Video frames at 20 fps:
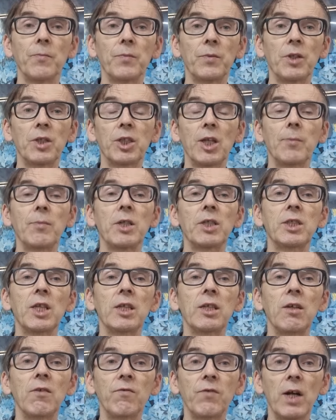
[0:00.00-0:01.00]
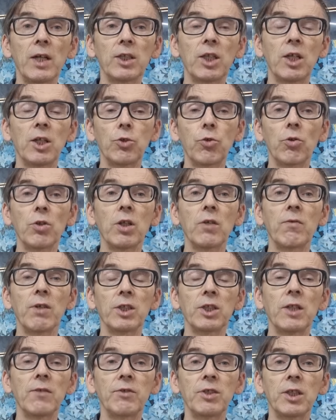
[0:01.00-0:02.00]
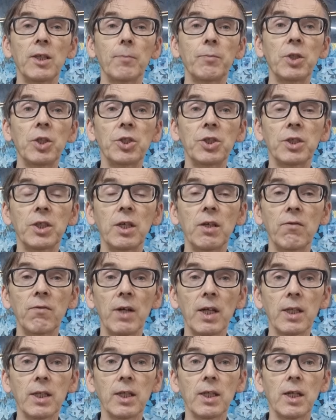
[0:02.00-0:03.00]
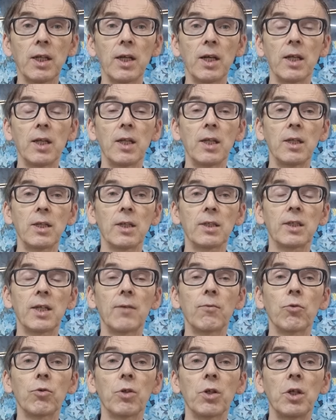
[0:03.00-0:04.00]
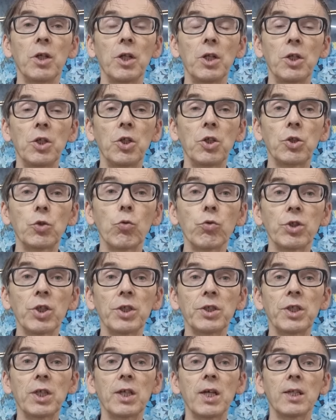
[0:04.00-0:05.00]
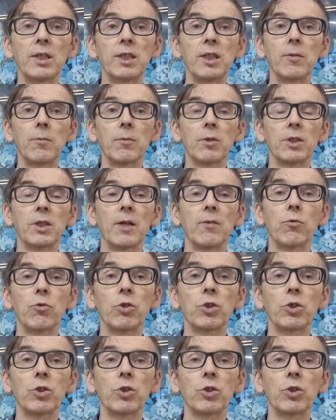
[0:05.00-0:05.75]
И там есть такие факты, которые не вошли в синоптические Евангелия. Разговор Иисуса с Никодимом, разговор